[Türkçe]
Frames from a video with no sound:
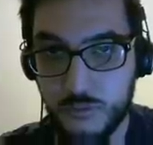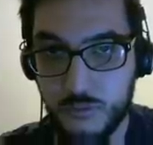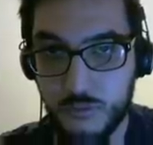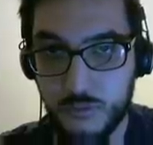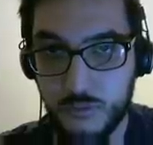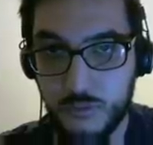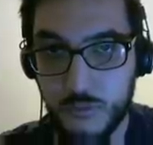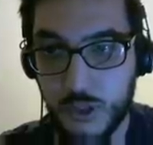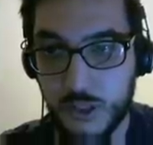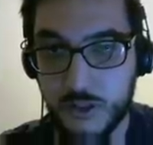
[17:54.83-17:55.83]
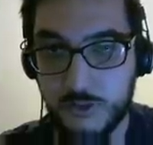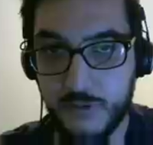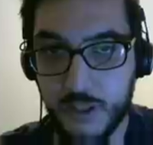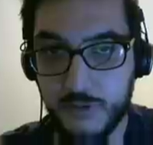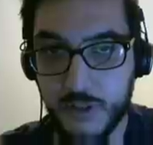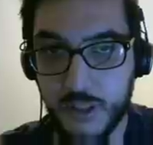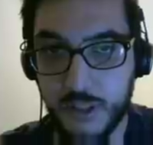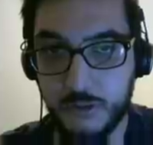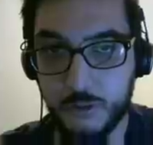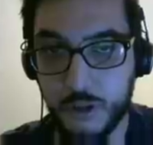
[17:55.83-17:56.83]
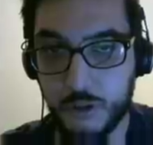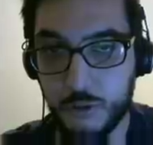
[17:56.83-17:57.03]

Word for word: Bak altta bir şeyler Altta oluyor. fight var aynen oraya